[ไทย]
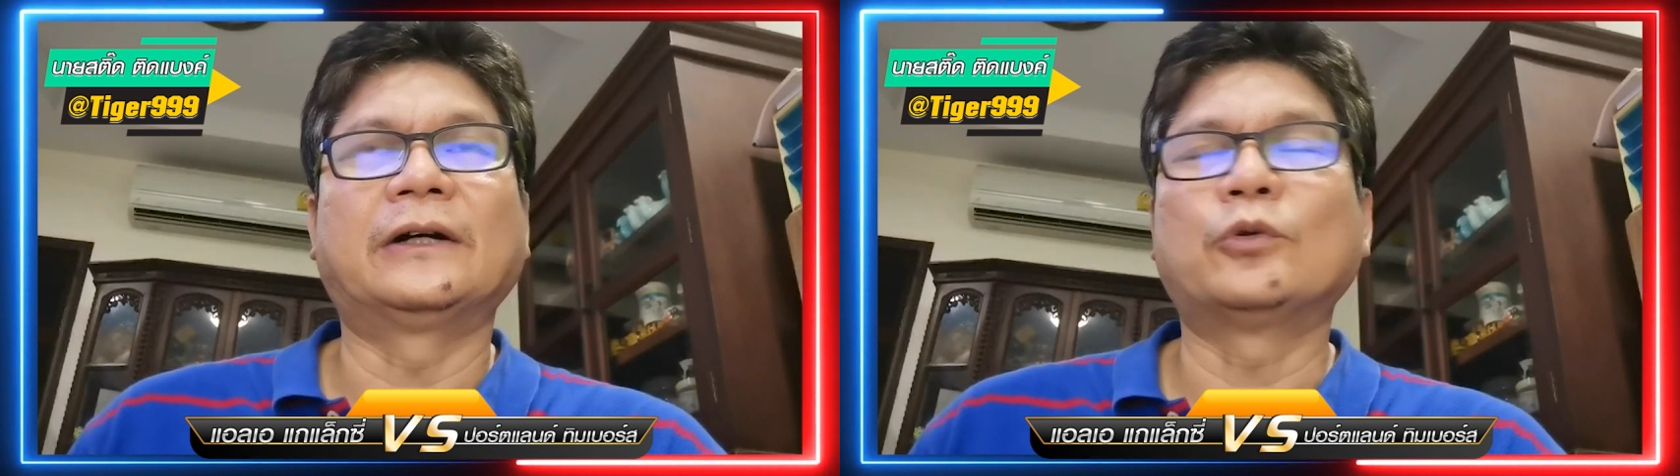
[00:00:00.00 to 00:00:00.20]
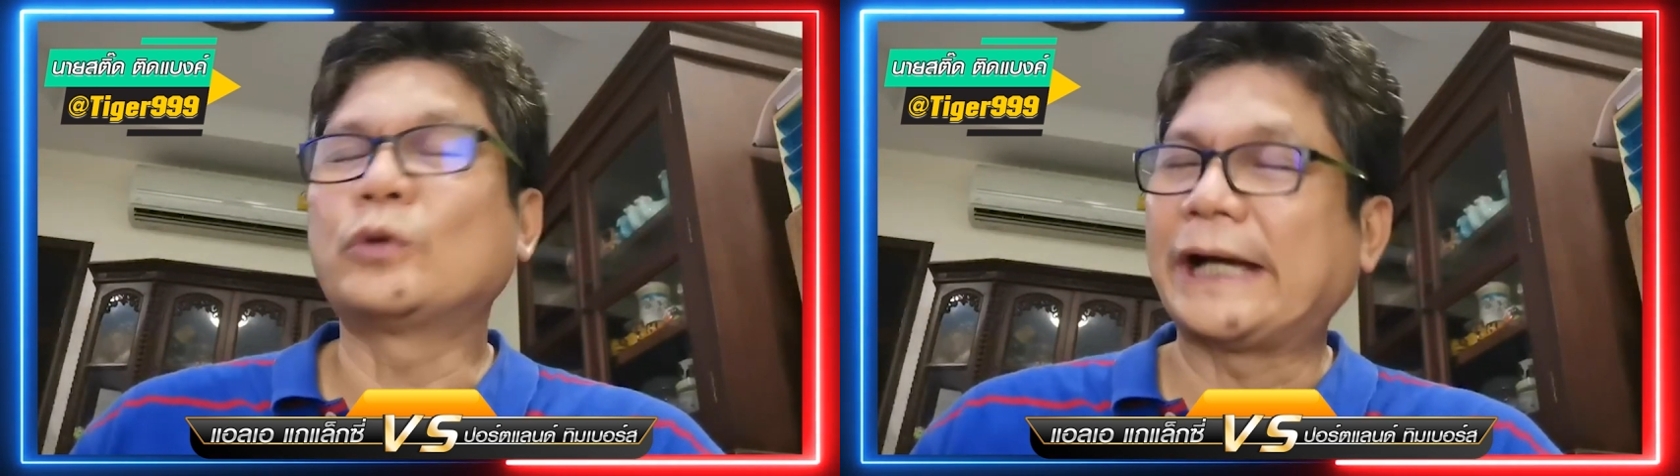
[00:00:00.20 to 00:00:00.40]

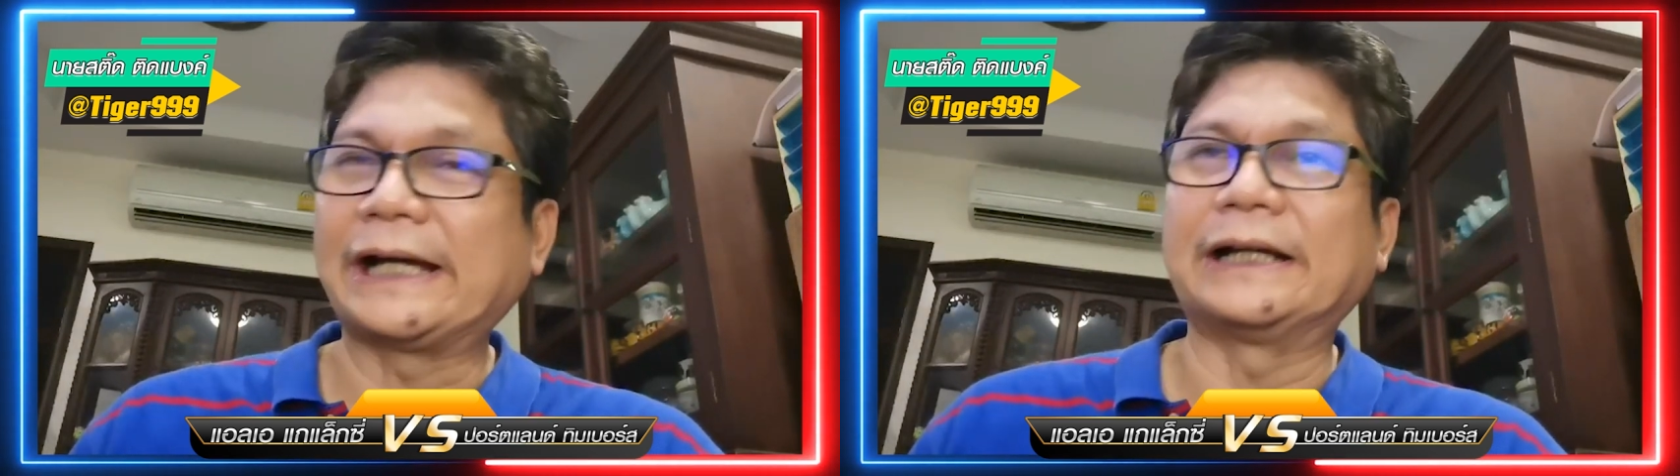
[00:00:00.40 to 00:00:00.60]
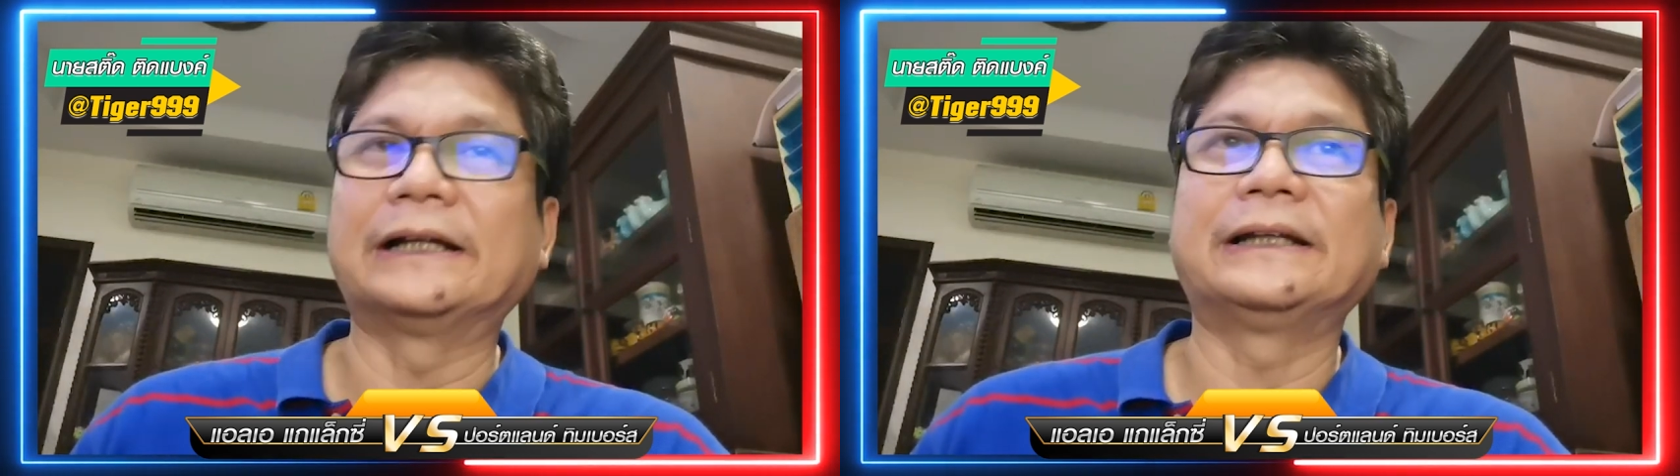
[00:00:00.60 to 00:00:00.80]
คู่
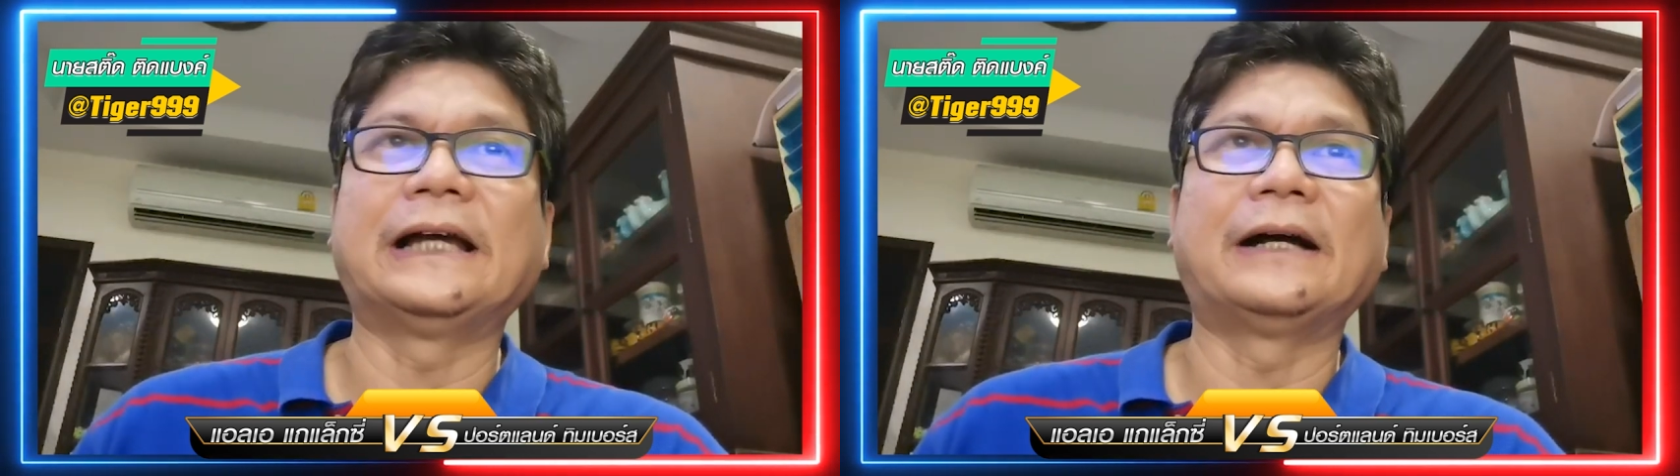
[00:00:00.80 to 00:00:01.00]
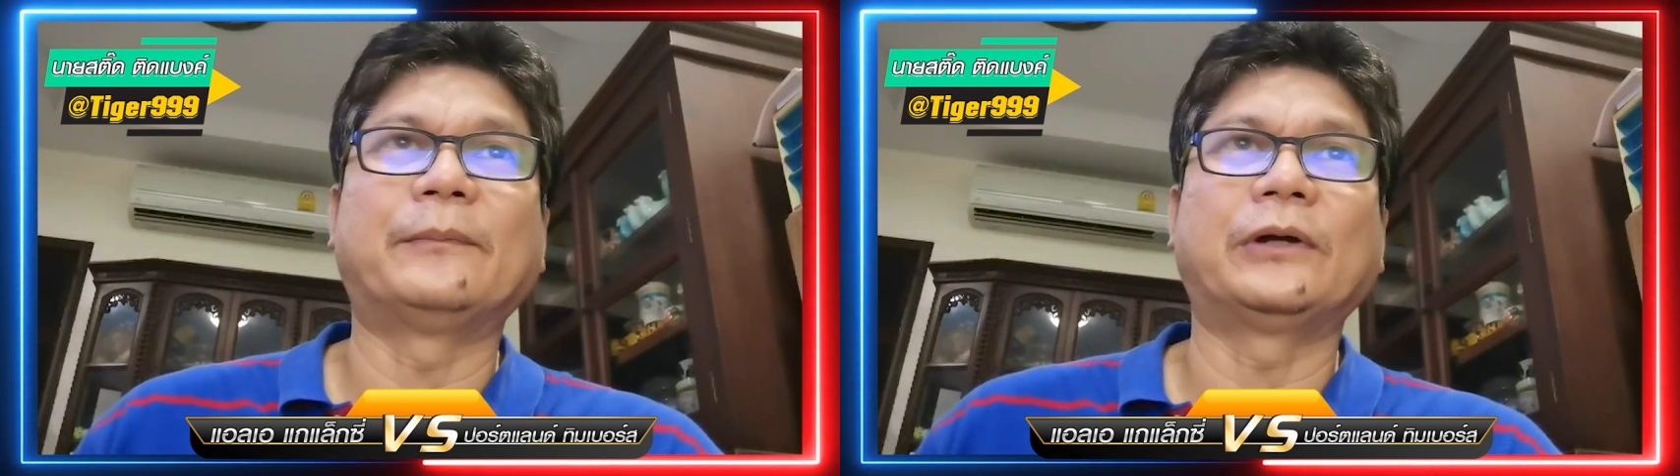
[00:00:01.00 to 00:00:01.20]
แข่งอ
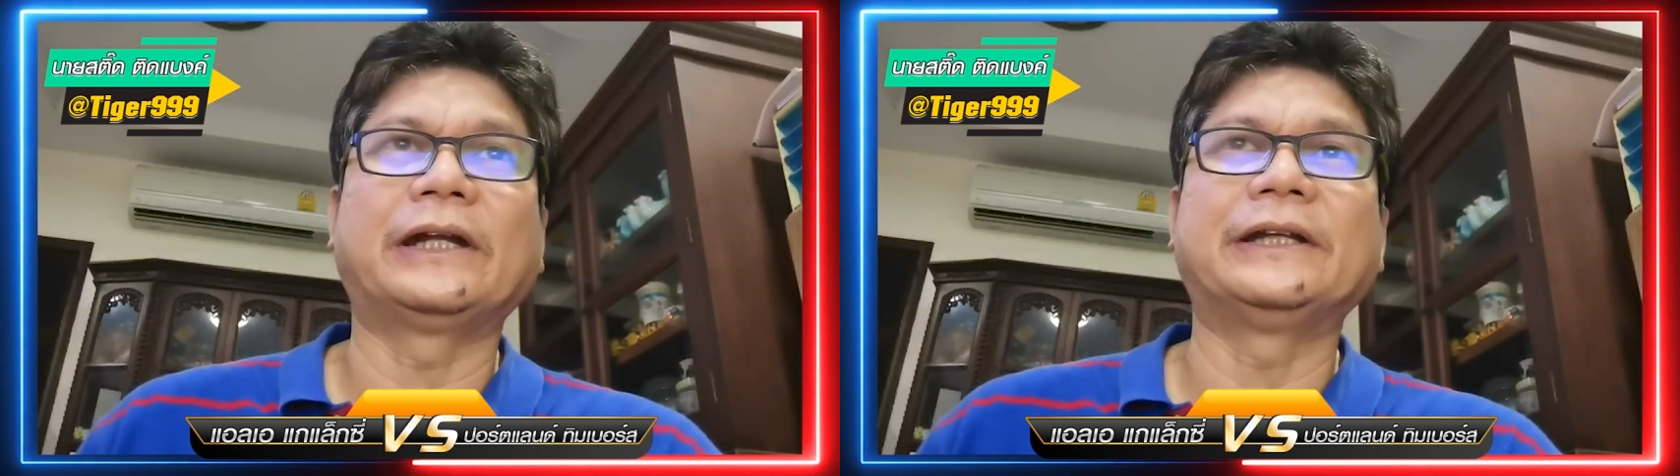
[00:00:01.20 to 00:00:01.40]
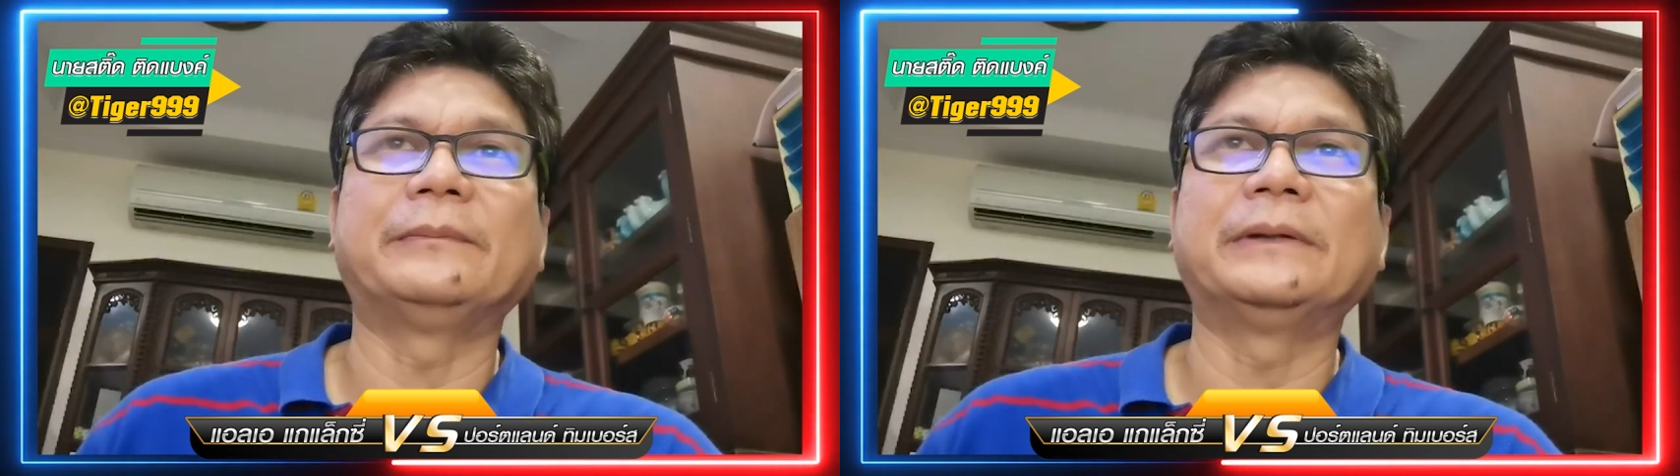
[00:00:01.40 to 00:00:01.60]
ย่างพอล
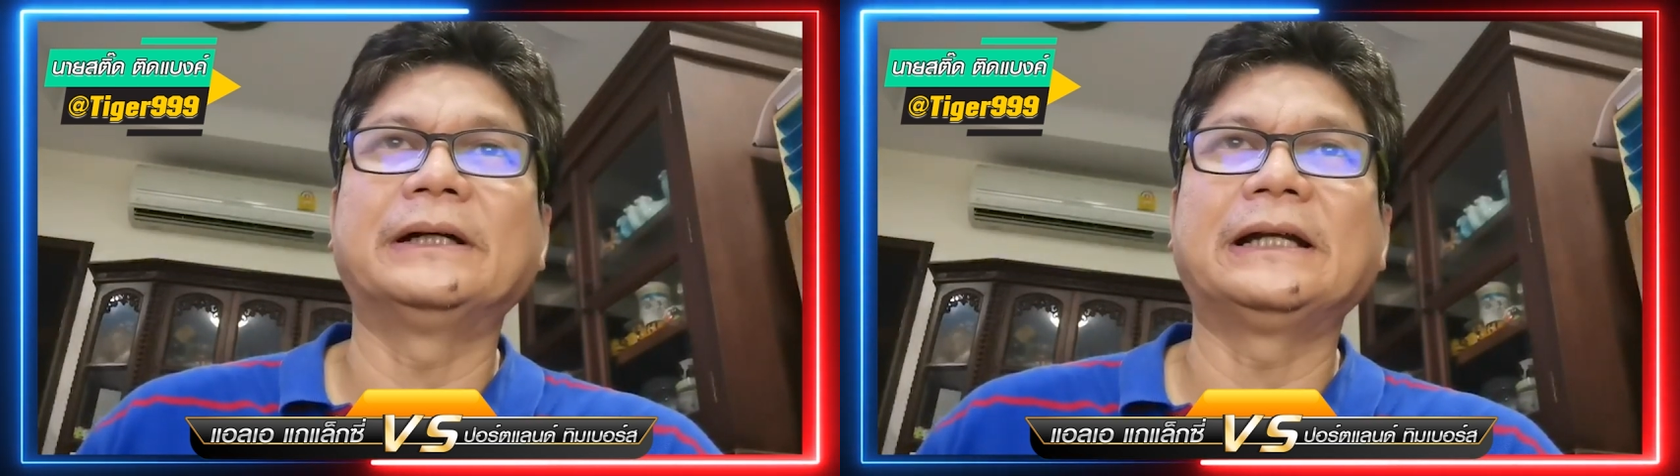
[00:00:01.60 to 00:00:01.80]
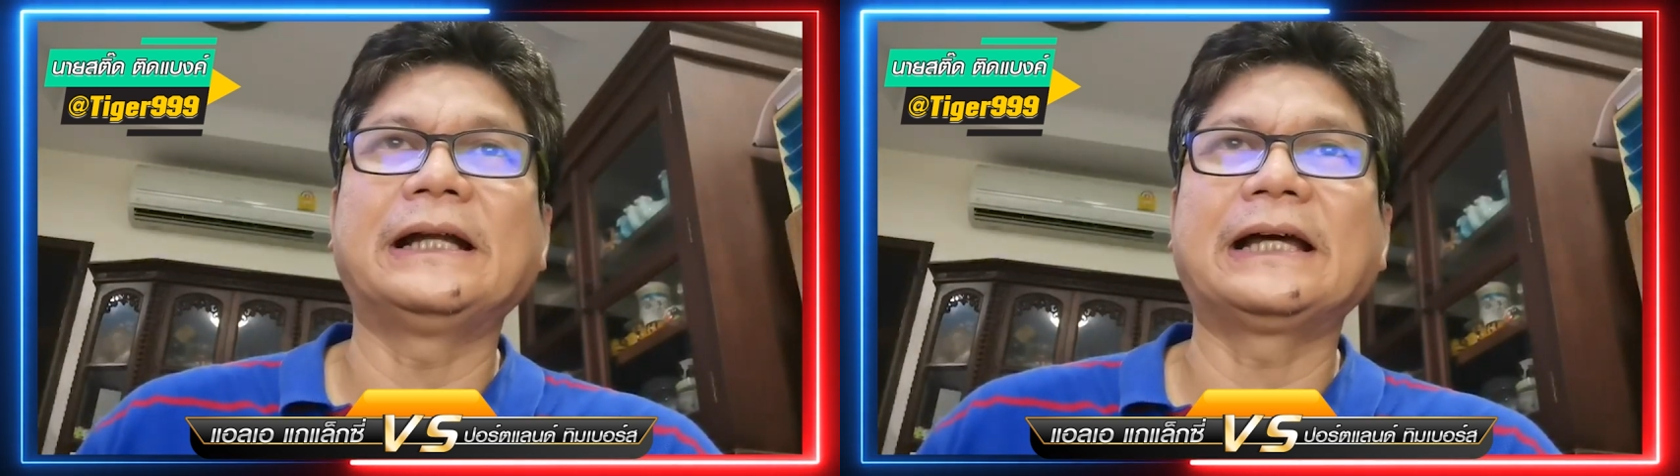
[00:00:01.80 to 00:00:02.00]
แลนด์ทิเบอ
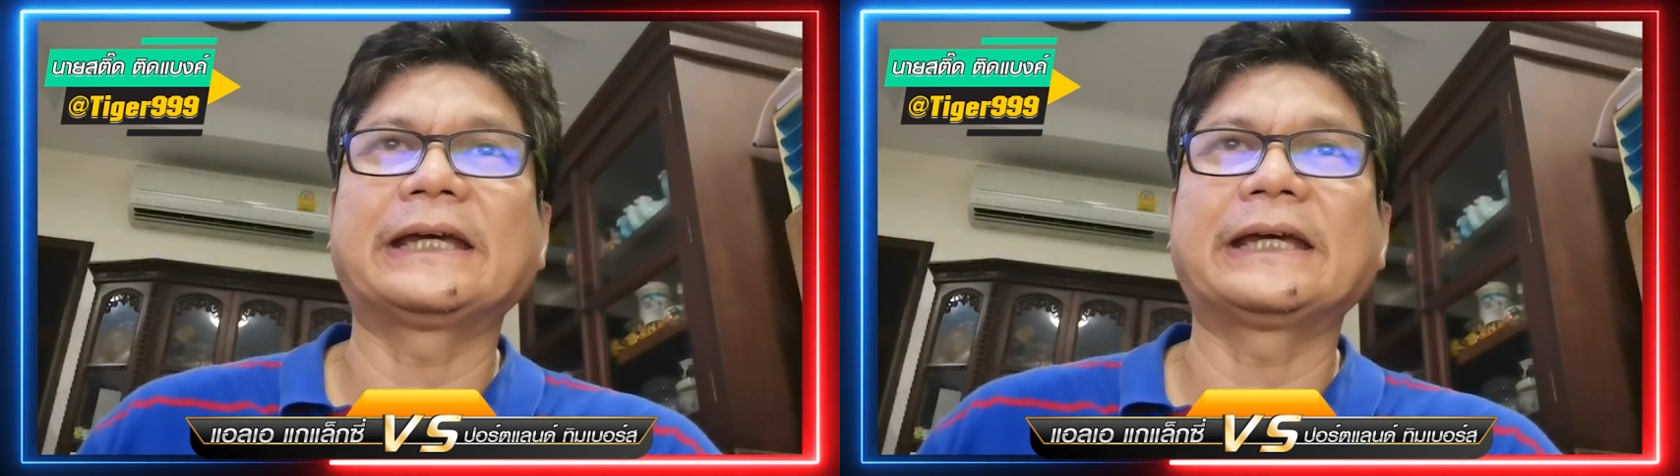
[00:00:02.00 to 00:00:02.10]
ร์นั้น